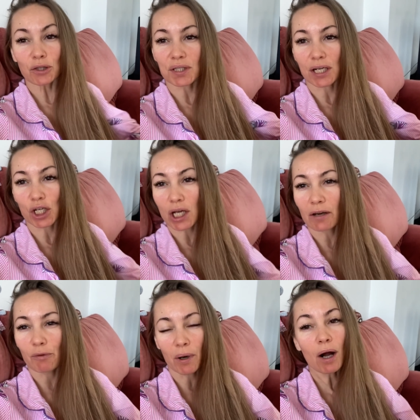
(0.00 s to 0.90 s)
то есть
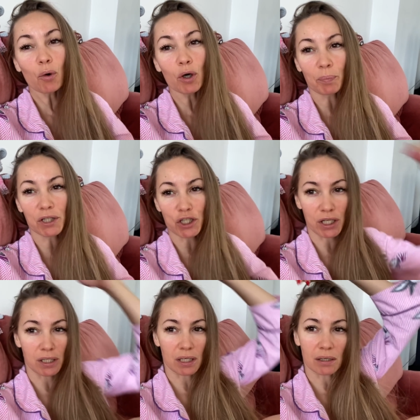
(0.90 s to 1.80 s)
рожали вы по какой
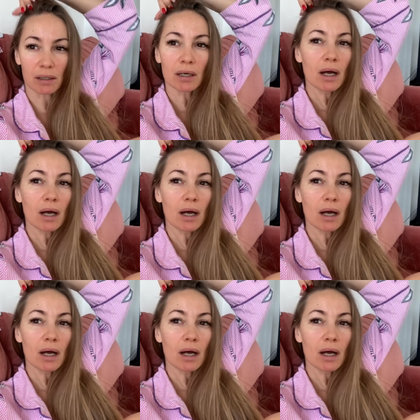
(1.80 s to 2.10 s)
причине?